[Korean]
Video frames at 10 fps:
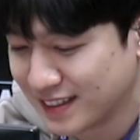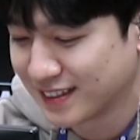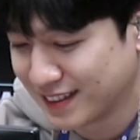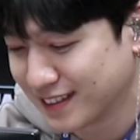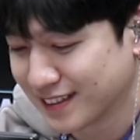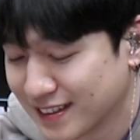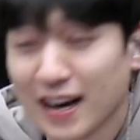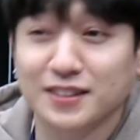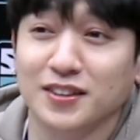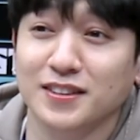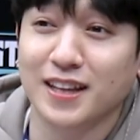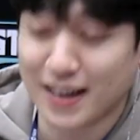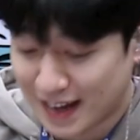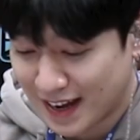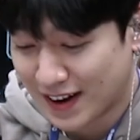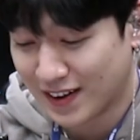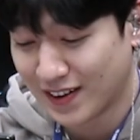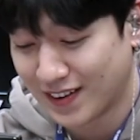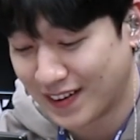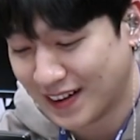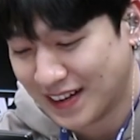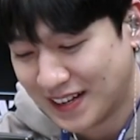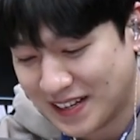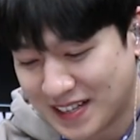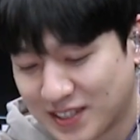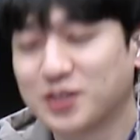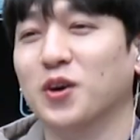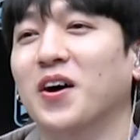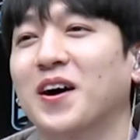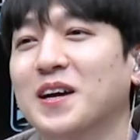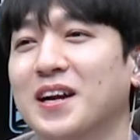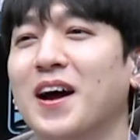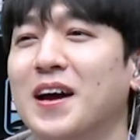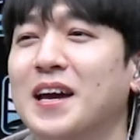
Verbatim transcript: 흑흑 하셨는데 어 그렇죠. 이런